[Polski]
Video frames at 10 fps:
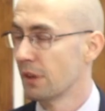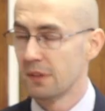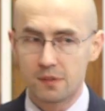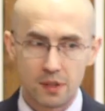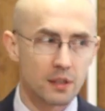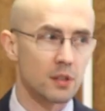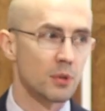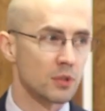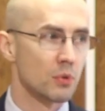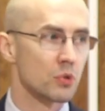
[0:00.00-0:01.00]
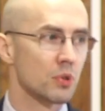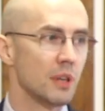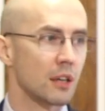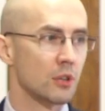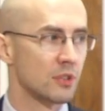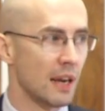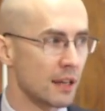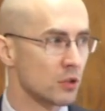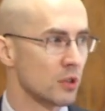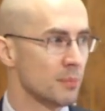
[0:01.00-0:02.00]
Więc ty, Tymoteuszu, jako ten,
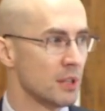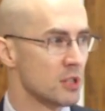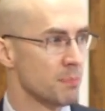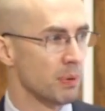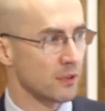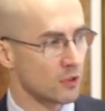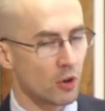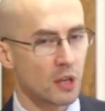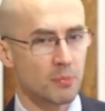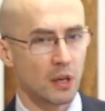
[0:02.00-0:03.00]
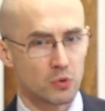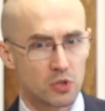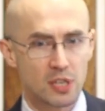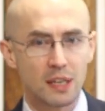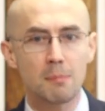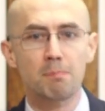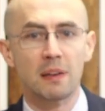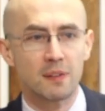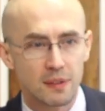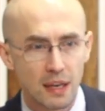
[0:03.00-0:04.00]
który będzie pastorem, nauczycielem,
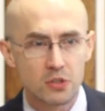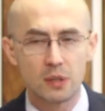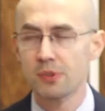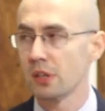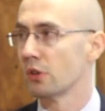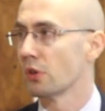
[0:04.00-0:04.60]
pasterzem tego